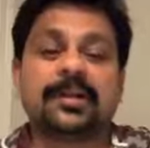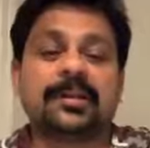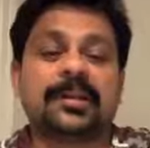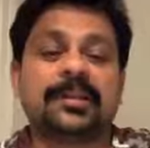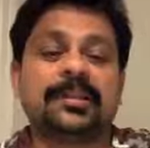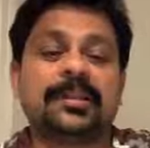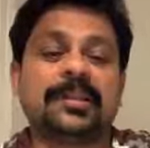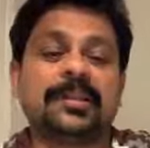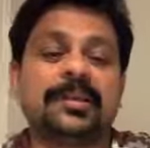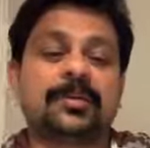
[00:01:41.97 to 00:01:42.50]

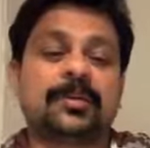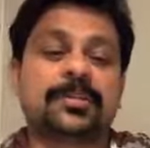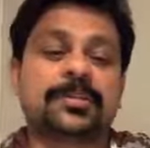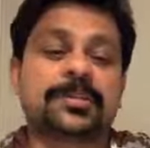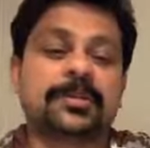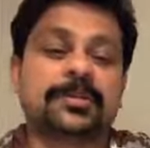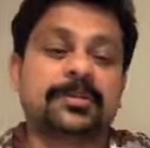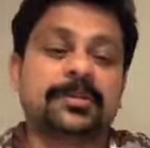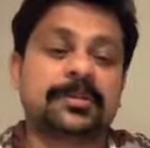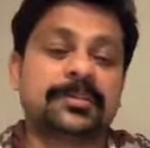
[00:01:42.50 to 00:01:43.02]
అది
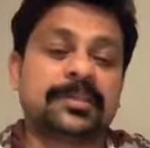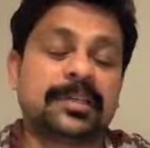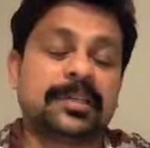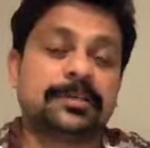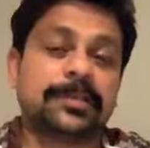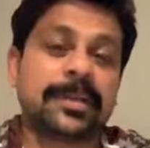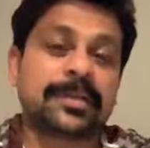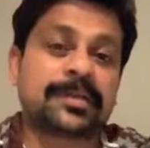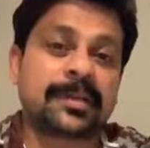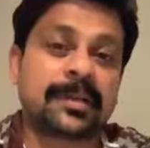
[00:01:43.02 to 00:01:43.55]
కొంచెం
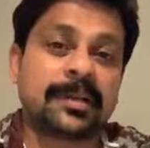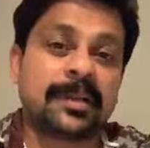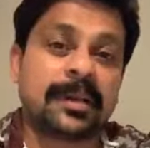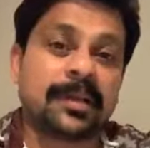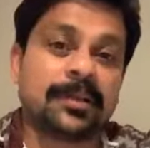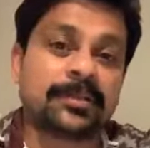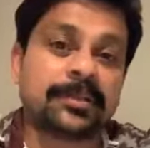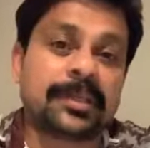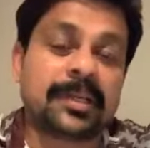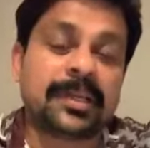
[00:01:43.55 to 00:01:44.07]
సినిమా స్టిక్గా
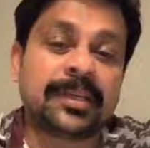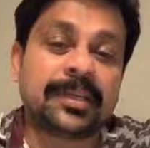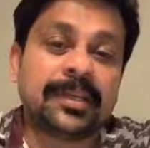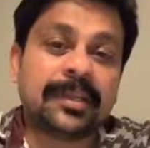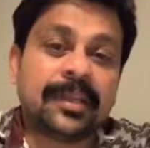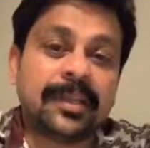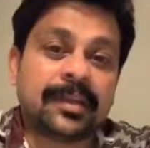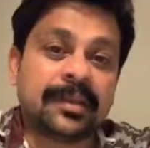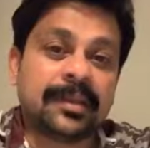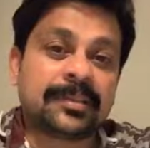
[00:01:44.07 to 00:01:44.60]
ఉంది
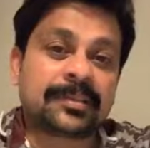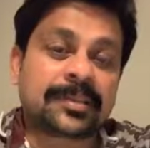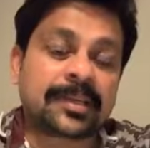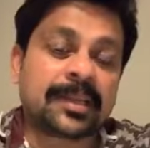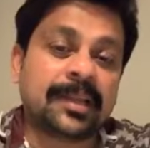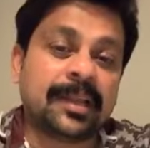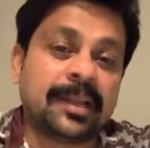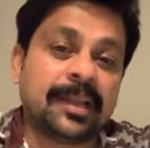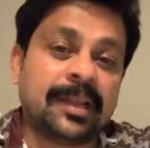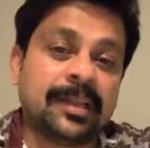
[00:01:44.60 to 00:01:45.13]

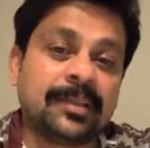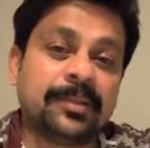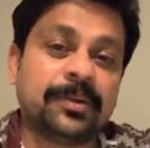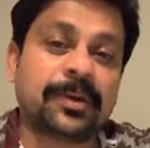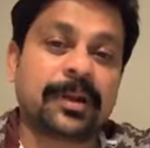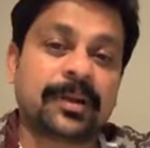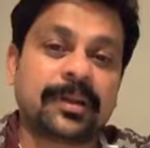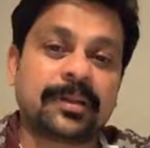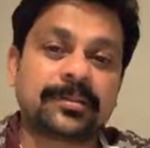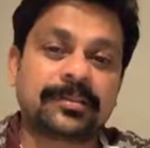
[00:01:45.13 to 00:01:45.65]
రియలిస్టిక్గా లేదు
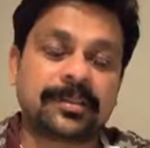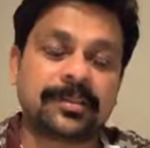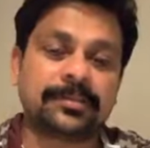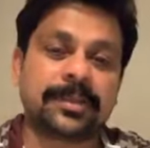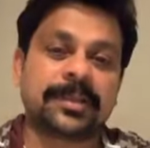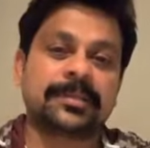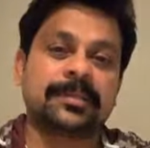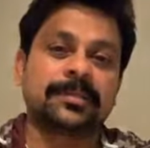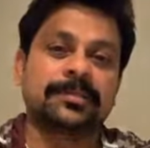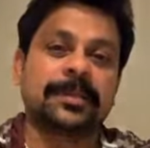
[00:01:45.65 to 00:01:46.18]
అంట
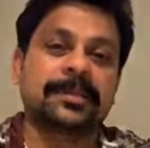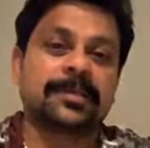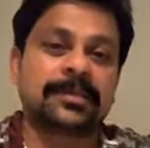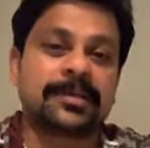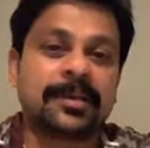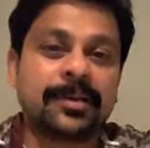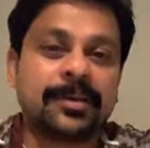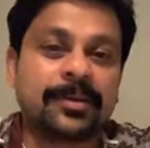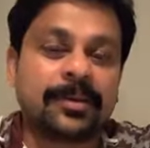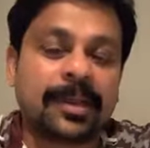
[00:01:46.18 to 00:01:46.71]
సినిమా సినిమా
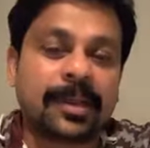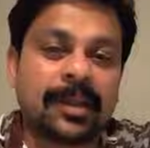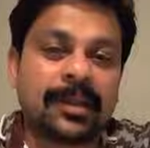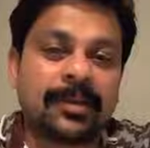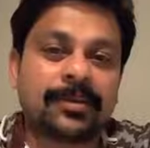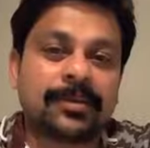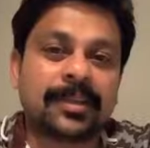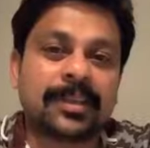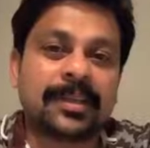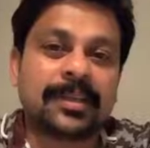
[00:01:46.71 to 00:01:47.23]
స్టిక్గా ఉండగా ఎలా
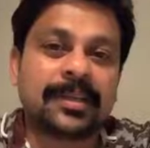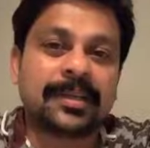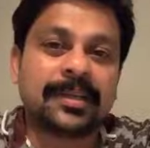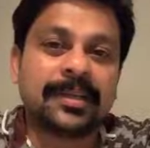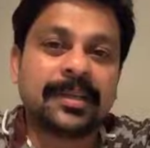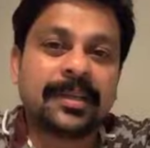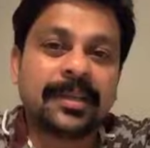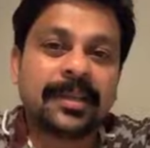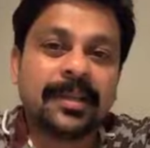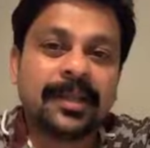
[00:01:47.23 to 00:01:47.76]
ఉంటుంది
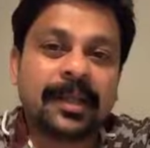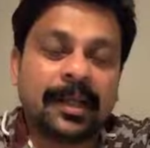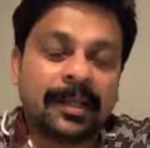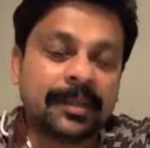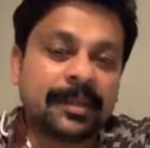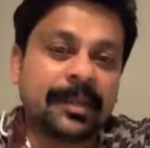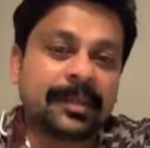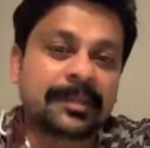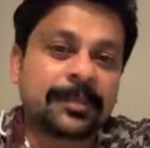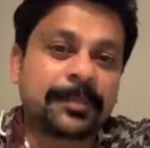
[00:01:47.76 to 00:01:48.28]

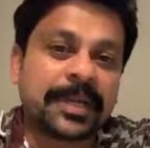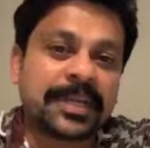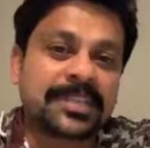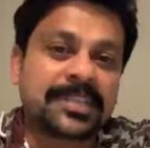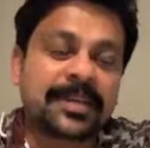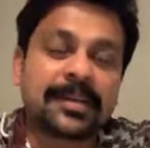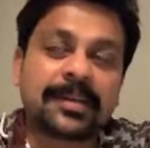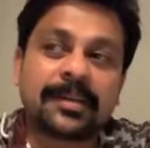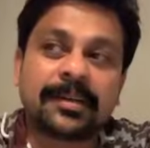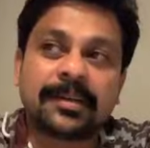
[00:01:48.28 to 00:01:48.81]
అది ఎంత
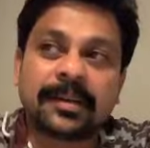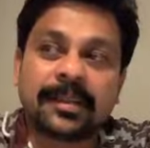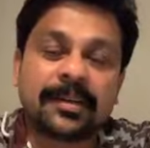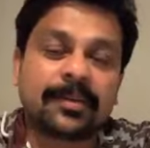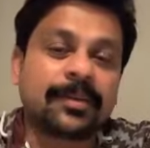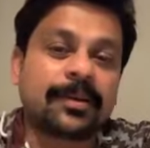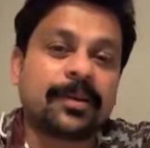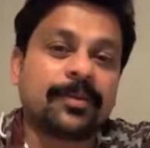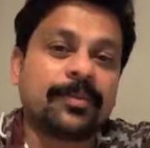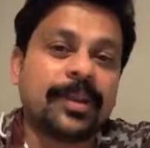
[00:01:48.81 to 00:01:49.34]
బడ్జెట్
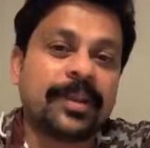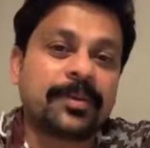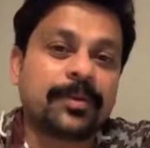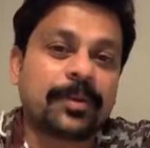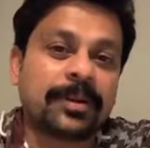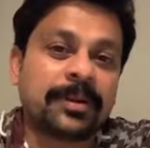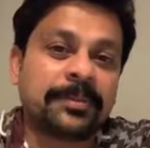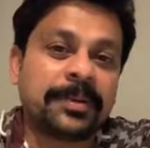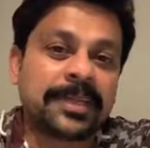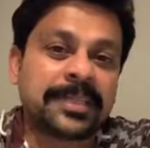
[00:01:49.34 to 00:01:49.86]
ఏమన్నా వెయ్యి
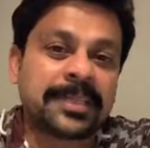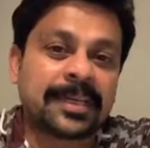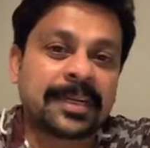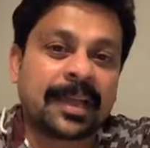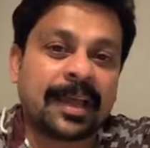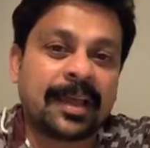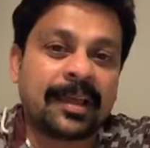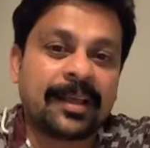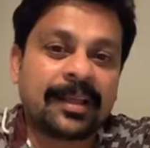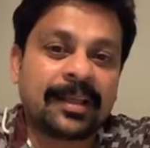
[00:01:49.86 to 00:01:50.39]
కోట్ల బడ్జెటా